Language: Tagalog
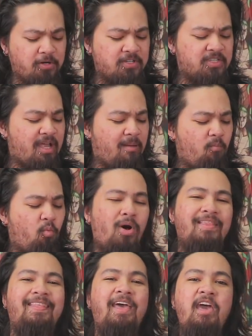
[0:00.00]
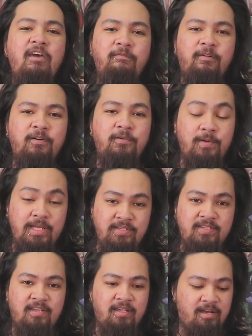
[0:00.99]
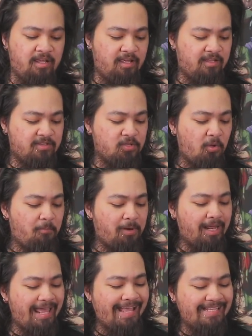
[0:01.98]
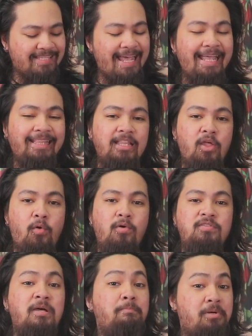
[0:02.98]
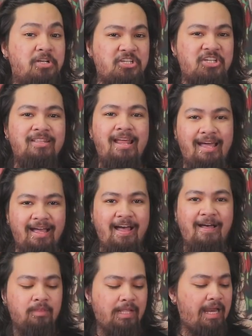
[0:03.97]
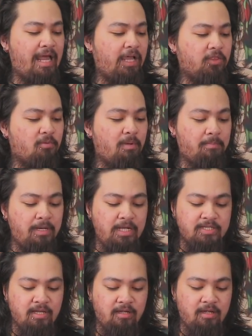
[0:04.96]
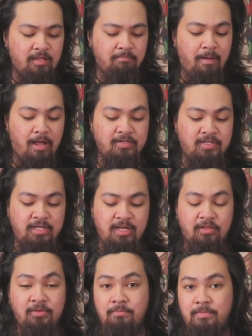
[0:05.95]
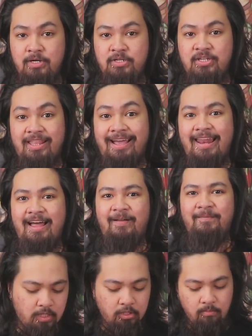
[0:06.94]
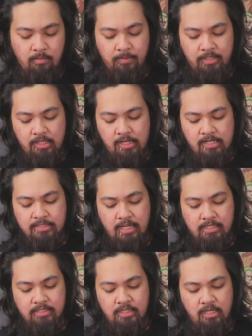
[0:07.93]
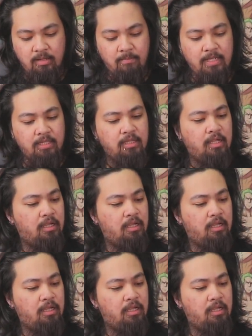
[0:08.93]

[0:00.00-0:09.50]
for some whatever reason, sobrang excited ako sa merch talaga. Teka lang ito, mabilis ang unboxing lang ng merch. Teka lang. So ito may pinadala sa akin si Gigabyte